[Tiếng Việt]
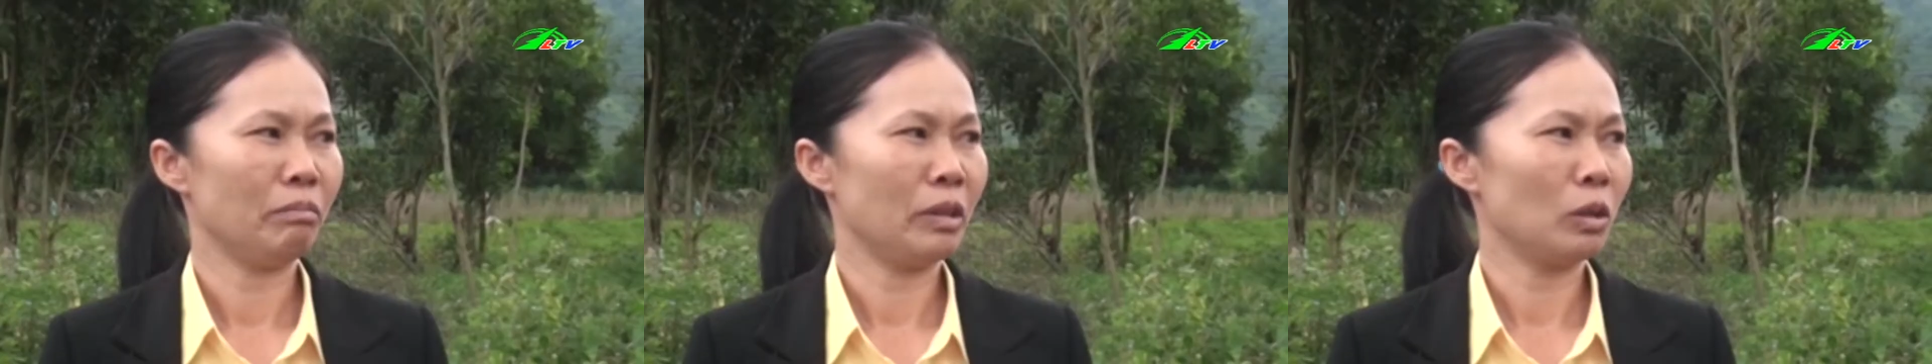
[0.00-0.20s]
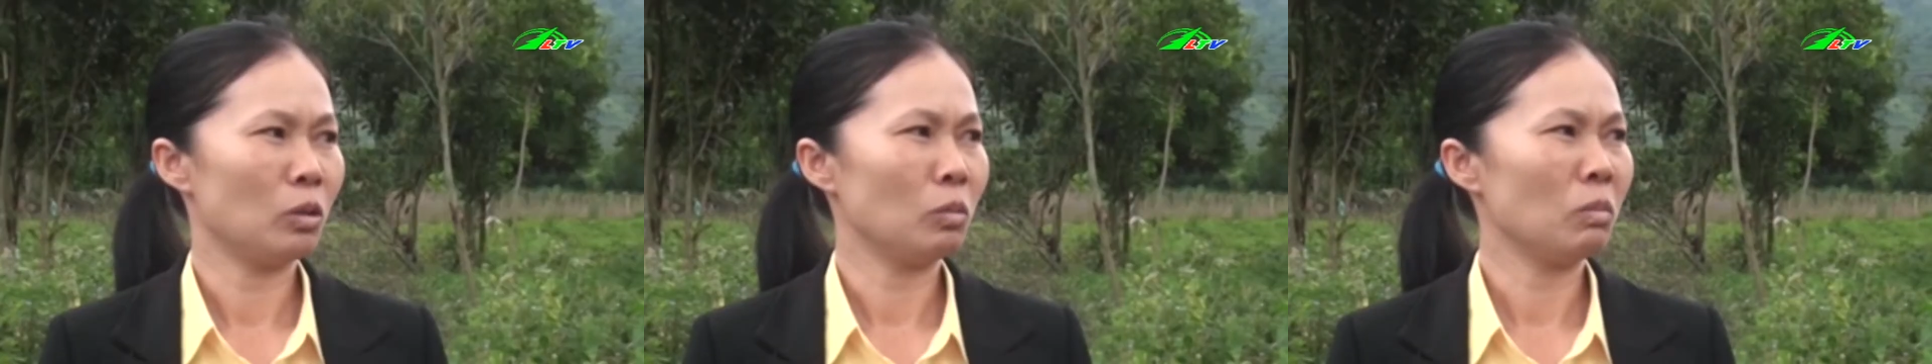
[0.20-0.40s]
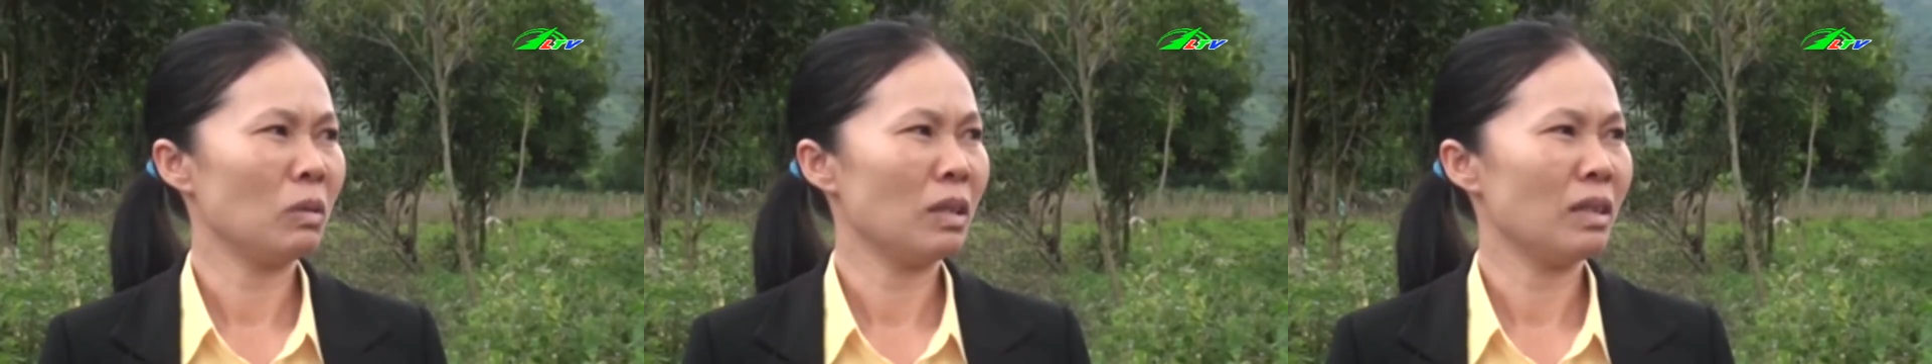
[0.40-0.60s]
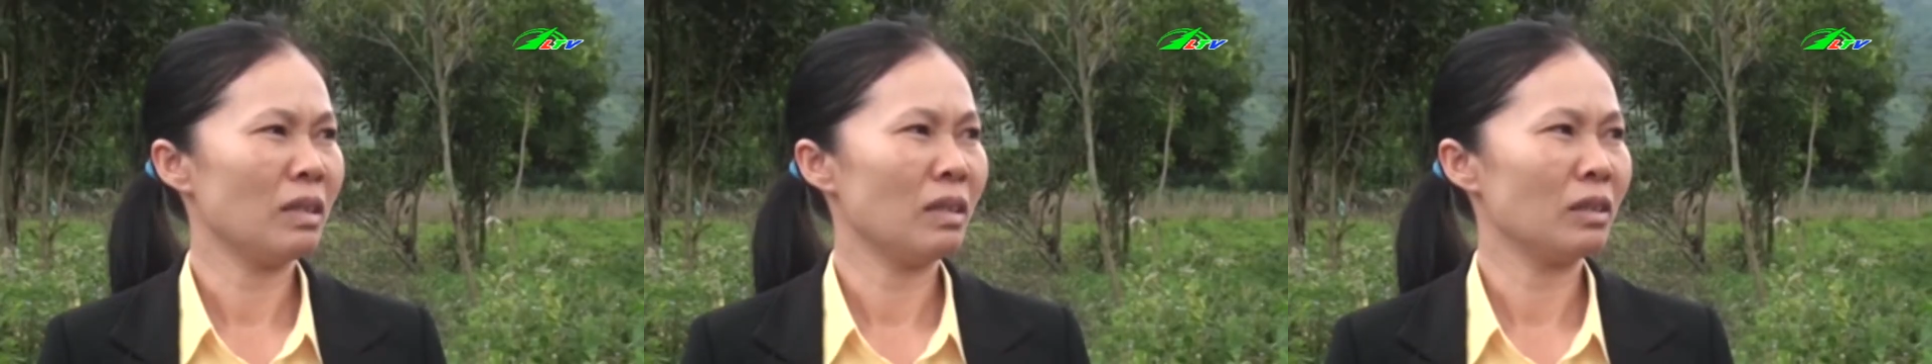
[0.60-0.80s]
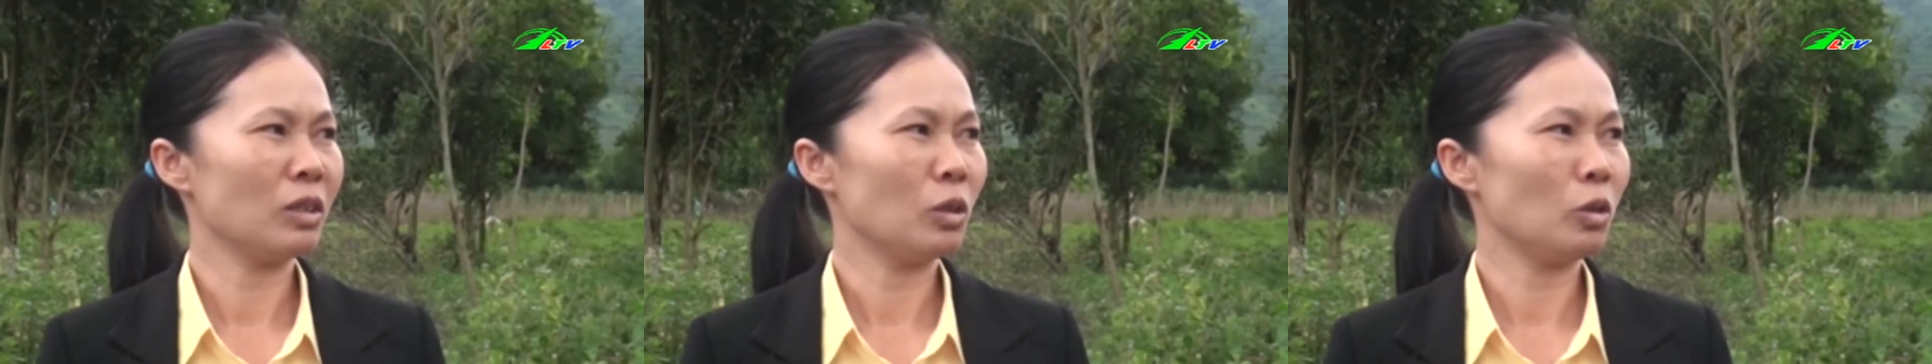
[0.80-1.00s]
Mình cũng
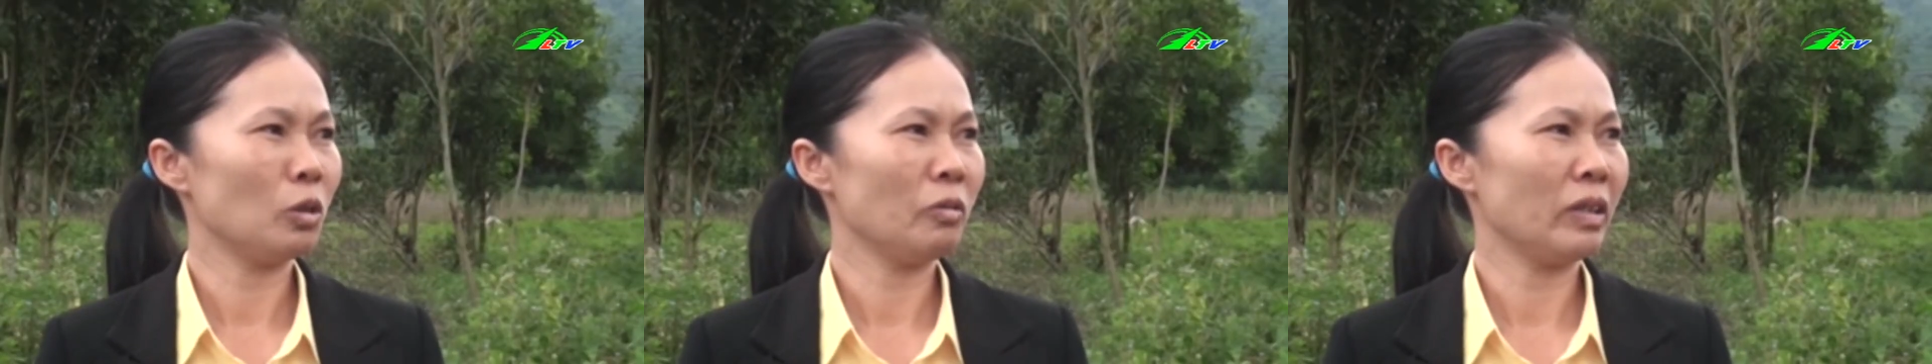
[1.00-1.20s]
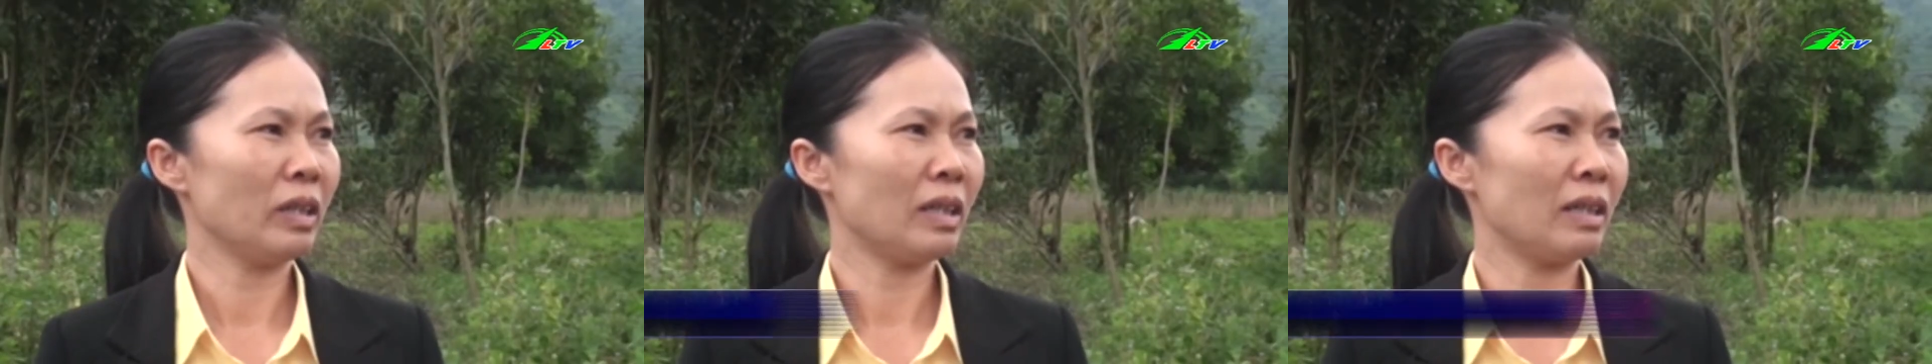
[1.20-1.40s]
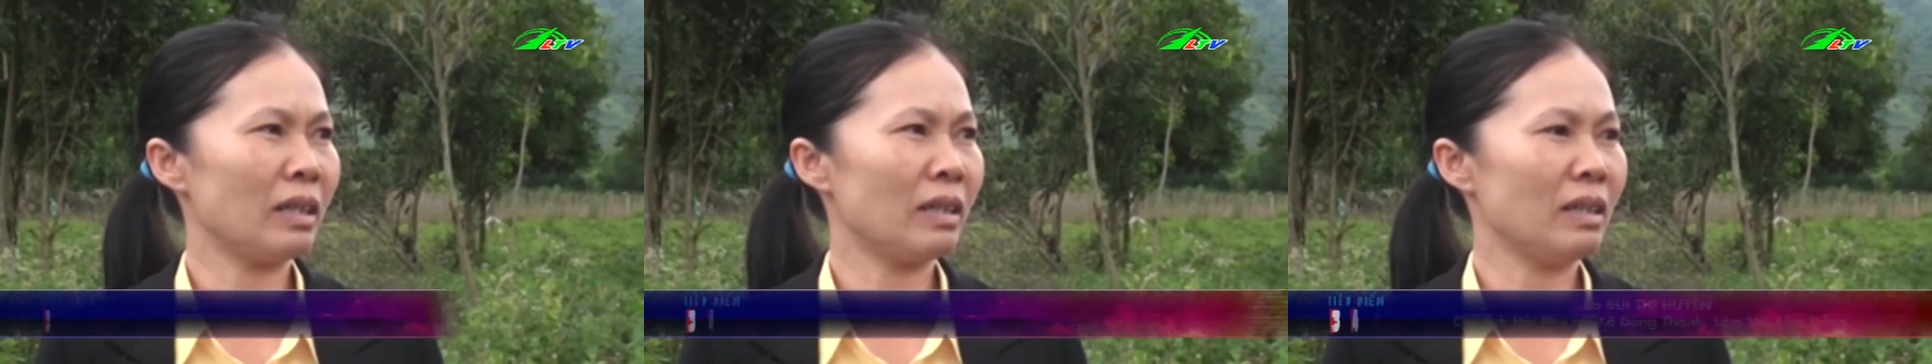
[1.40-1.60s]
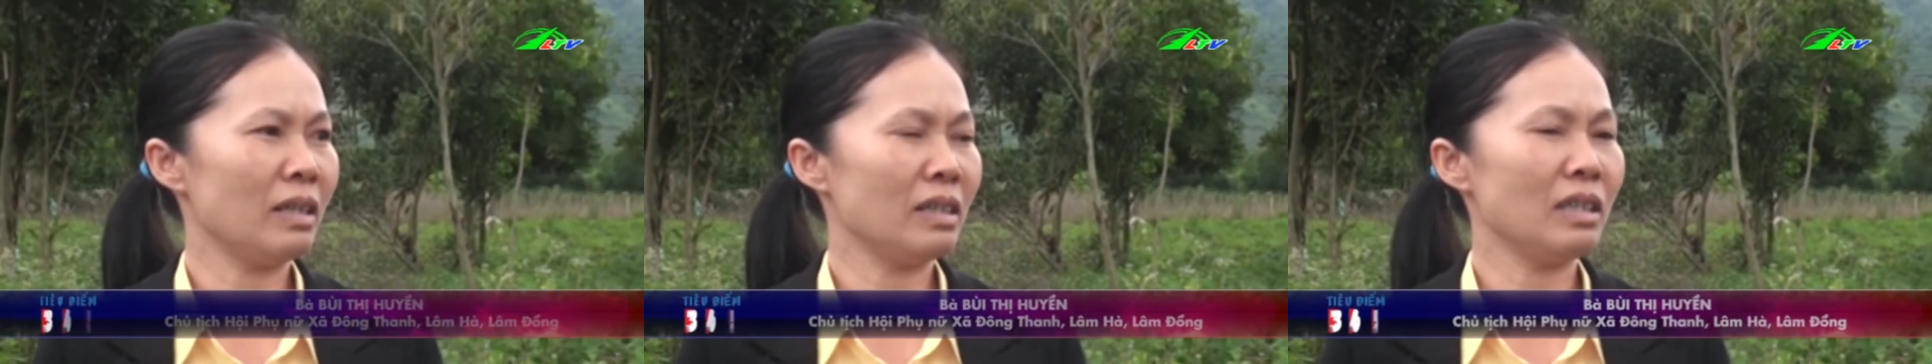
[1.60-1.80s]
hướng cho hội viên là